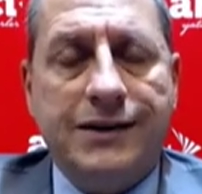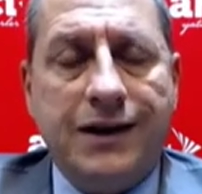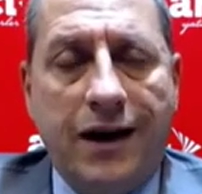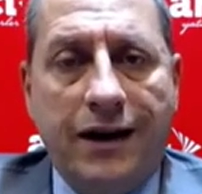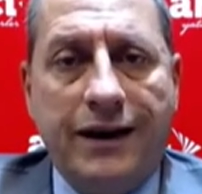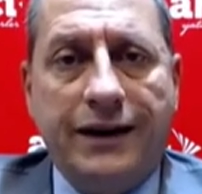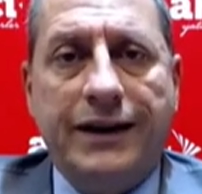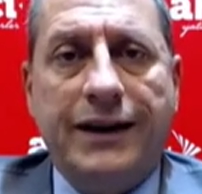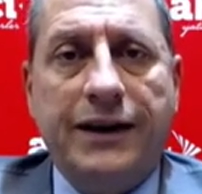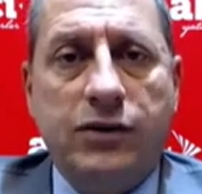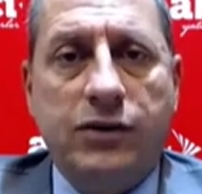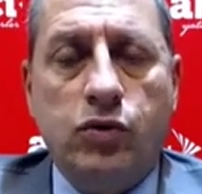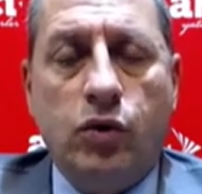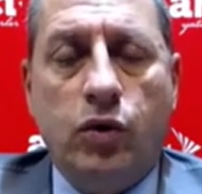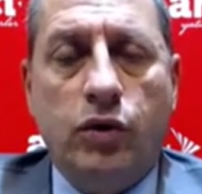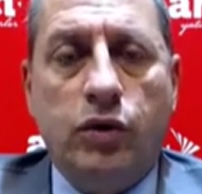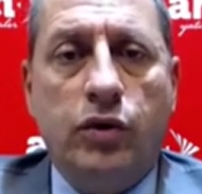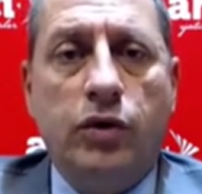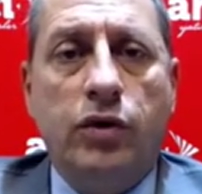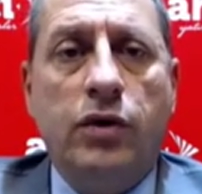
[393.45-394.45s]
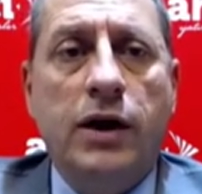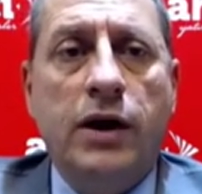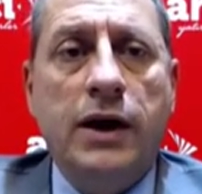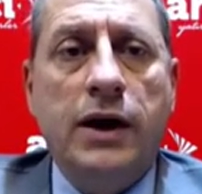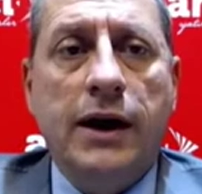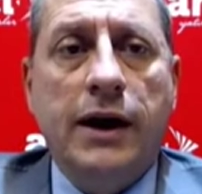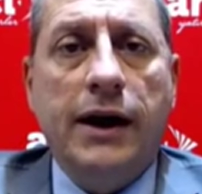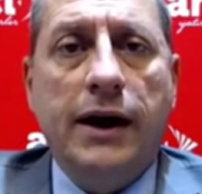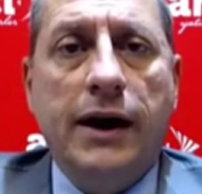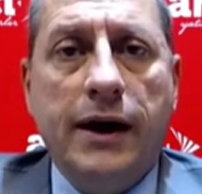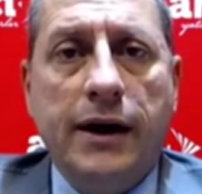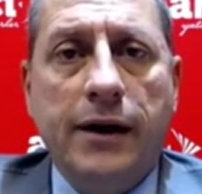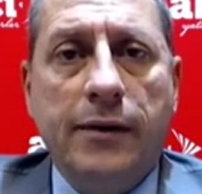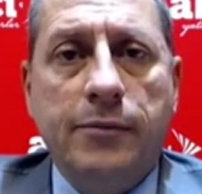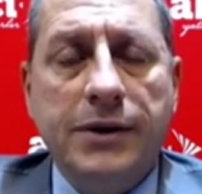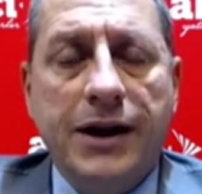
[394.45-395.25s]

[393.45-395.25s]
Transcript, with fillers: tarihe doğru e,